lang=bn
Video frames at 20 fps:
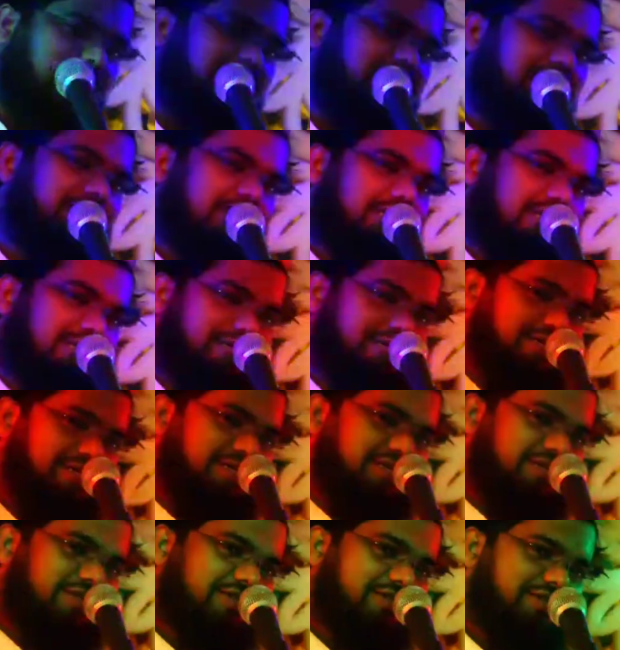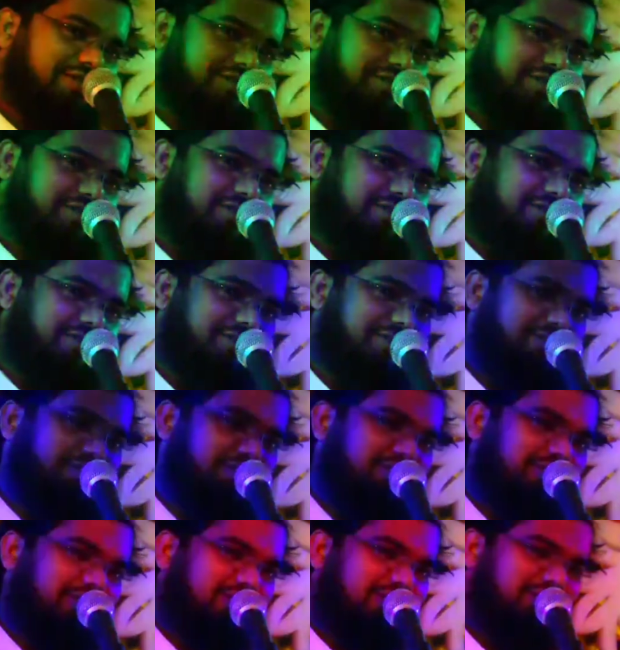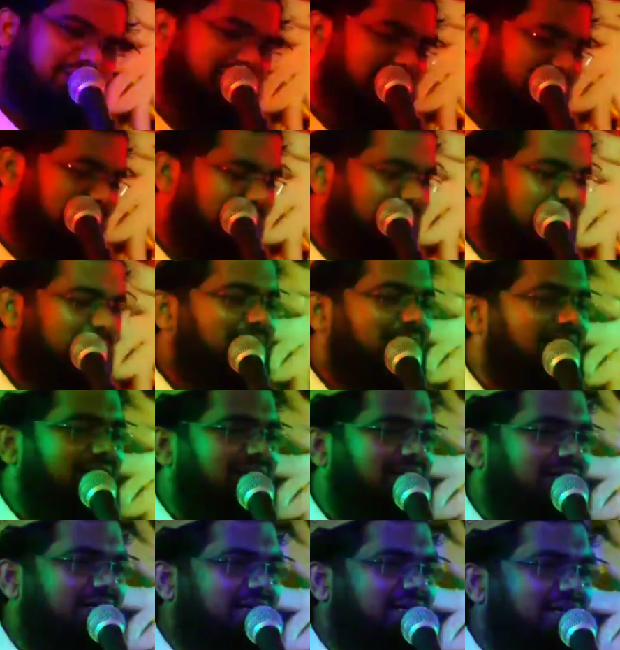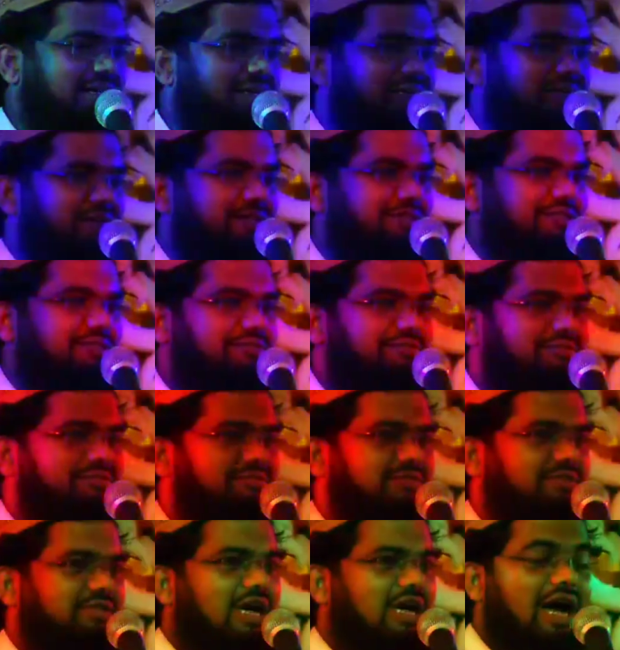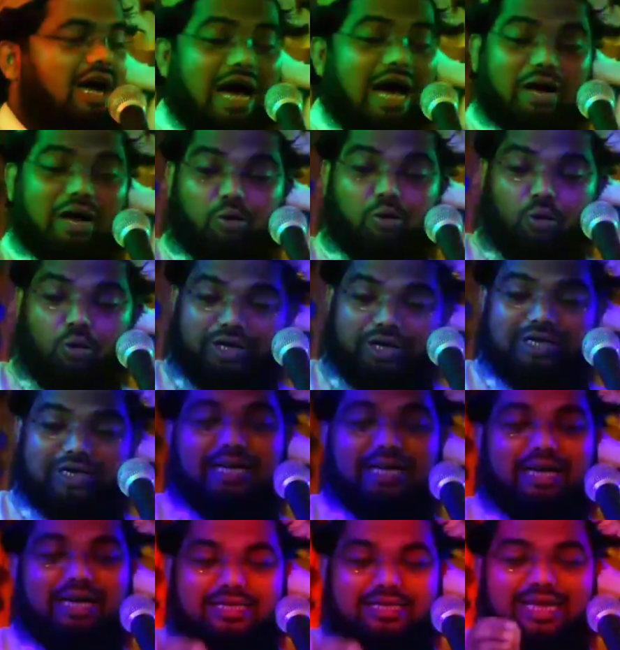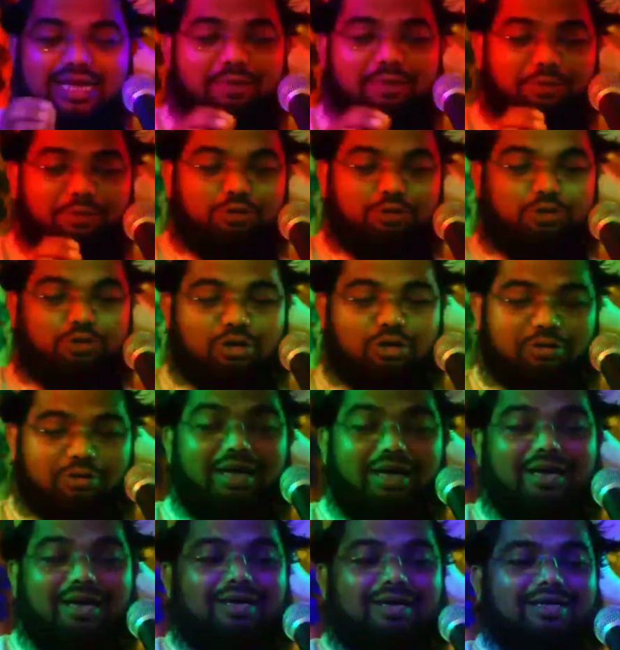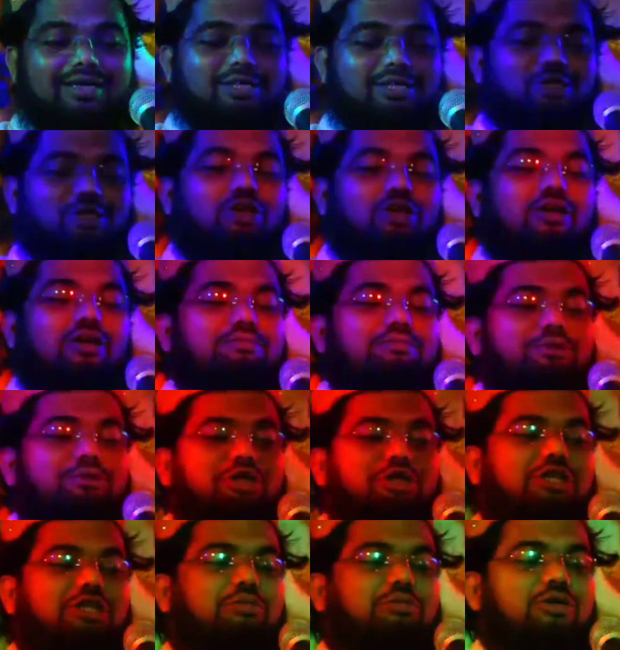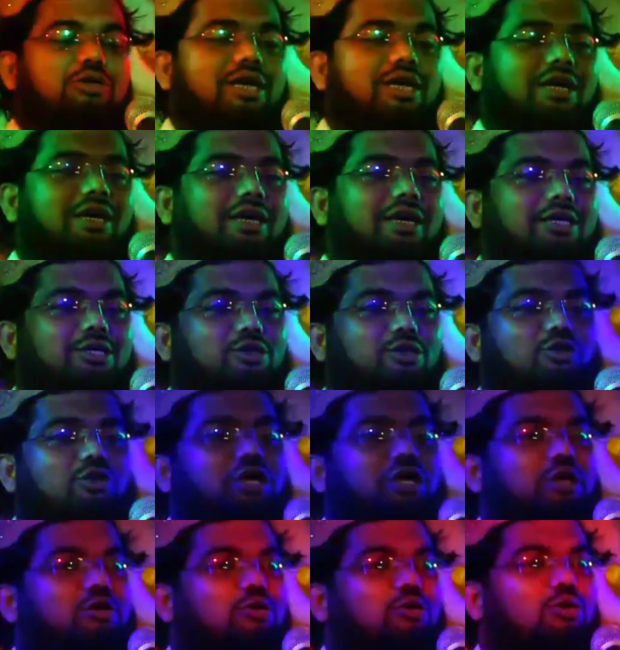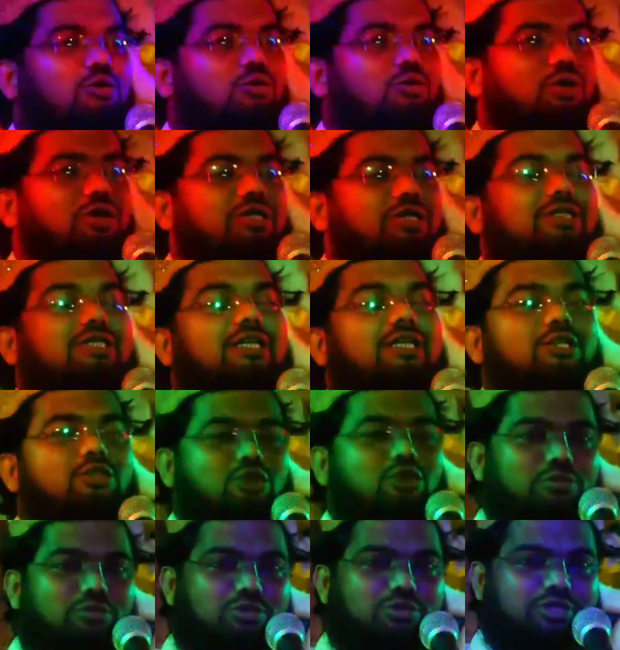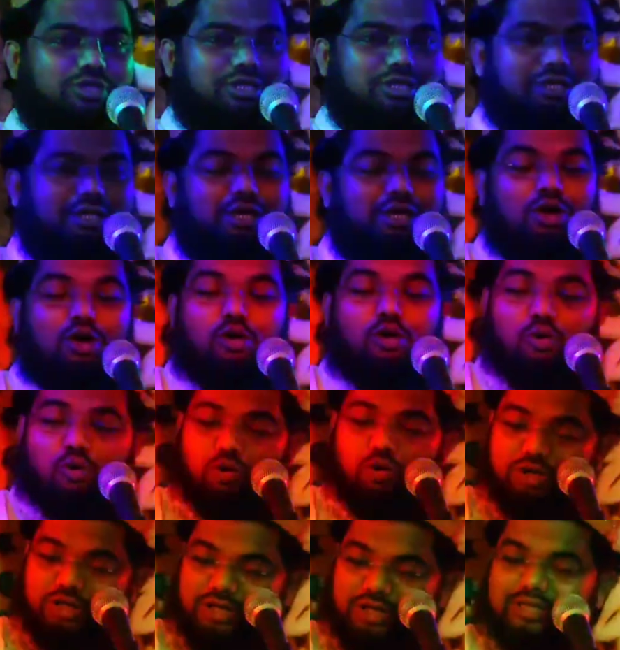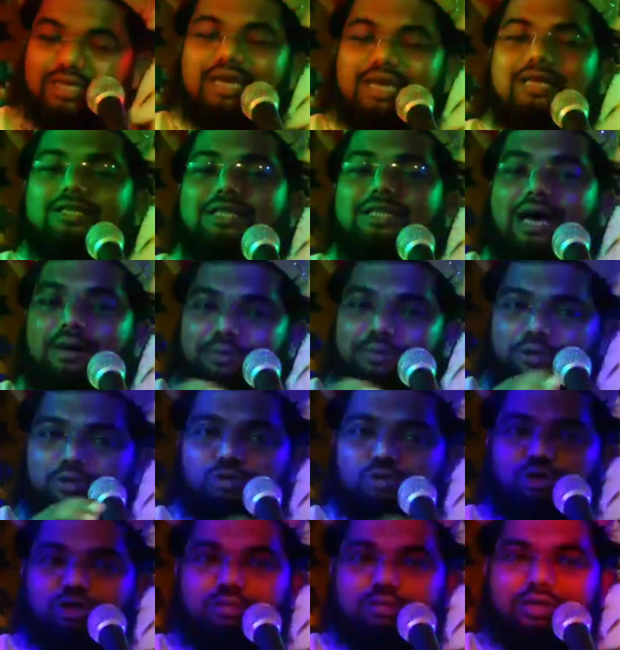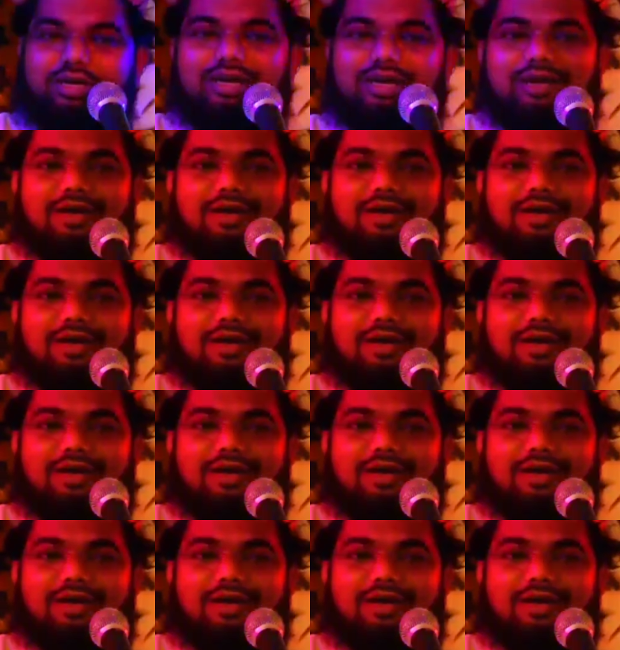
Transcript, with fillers: ঠিক রাখেন নিজের ইমান ঠিক রাখেন আর ওকে যারা সাপোর্ট করবে যে সম্প্রীতি বজায় রাখার জন্য এগুলো করেছে তাতে সমস্যা কি ওকে যারা সাপোর্ট করবে